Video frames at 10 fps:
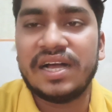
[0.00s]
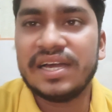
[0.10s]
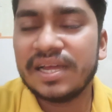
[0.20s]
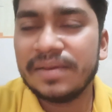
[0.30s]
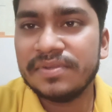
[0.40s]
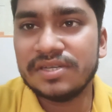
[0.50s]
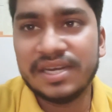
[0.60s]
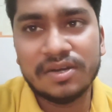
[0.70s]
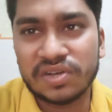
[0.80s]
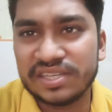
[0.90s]
अगर आप
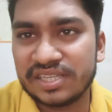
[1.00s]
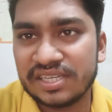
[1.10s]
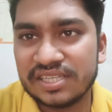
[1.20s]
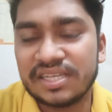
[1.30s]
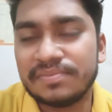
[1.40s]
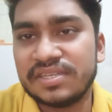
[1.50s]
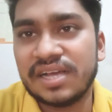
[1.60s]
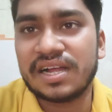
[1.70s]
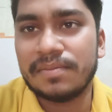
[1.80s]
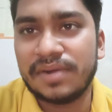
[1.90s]
देखें लोकेशन के हिसाब से
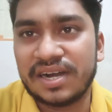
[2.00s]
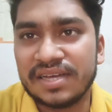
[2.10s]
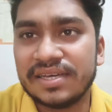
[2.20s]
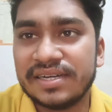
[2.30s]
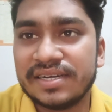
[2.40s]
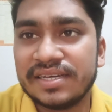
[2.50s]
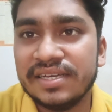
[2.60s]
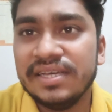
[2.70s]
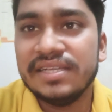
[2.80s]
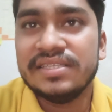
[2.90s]
यहाँ का भाड़ा का रेंट है
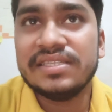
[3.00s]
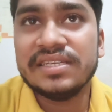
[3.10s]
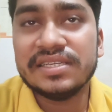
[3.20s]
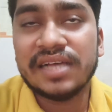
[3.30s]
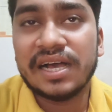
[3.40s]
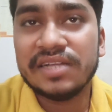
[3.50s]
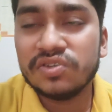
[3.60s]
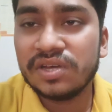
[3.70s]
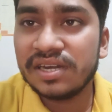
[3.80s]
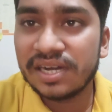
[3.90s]
जैसे यहाँ
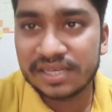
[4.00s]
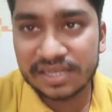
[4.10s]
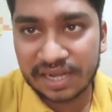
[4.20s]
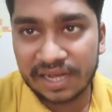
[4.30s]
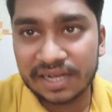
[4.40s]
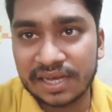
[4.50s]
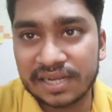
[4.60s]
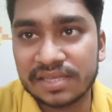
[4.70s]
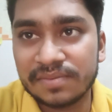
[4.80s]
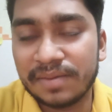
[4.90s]
जो है लड़के कहाँ कहाँ
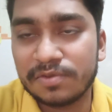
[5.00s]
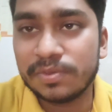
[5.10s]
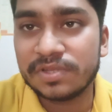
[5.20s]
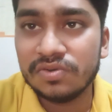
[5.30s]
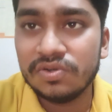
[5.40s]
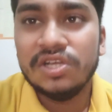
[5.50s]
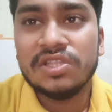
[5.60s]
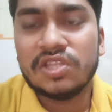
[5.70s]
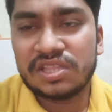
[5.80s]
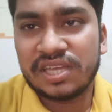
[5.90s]
रहते हैं मैं आपको बताऊँ
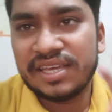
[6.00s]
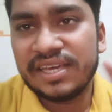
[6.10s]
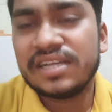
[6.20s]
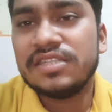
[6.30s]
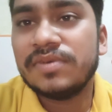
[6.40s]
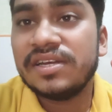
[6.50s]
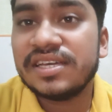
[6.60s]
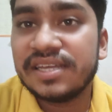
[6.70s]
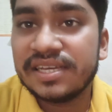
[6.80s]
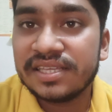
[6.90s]
तो तिलियरगंज में
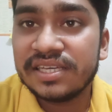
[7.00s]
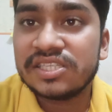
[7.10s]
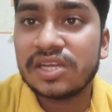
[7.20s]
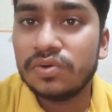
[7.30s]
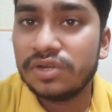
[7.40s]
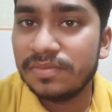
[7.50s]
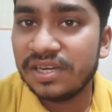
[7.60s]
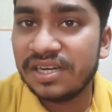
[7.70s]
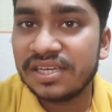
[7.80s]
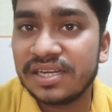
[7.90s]
लड़के रहते हैं सलोरी में
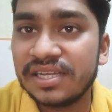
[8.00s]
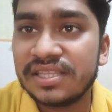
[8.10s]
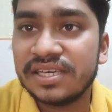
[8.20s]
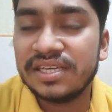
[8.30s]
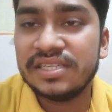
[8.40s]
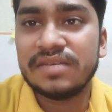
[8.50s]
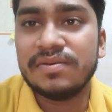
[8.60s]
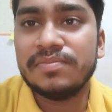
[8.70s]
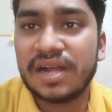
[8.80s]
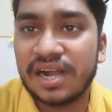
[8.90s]
लड़के रहते हैं इसके
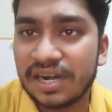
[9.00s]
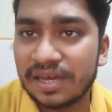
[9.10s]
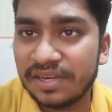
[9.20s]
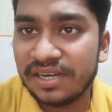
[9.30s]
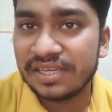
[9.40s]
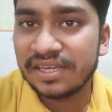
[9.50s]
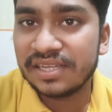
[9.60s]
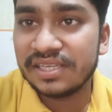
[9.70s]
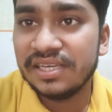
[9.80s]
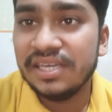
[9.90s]
बाद बघाड़ा में लड़के
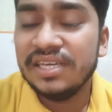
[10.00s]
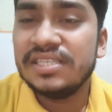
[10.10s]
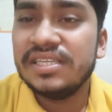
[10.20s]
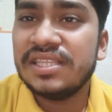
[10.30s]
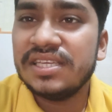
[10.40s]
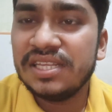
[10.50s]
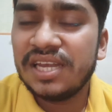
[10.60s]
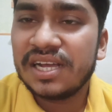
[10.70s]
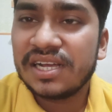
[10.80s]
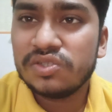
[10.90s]
रहते हैं ये तीन
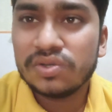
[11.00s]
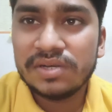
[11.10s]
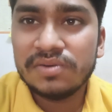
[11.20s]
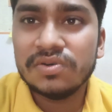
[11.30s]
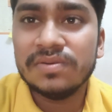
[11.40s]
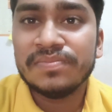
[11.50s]
इलाका जो है वो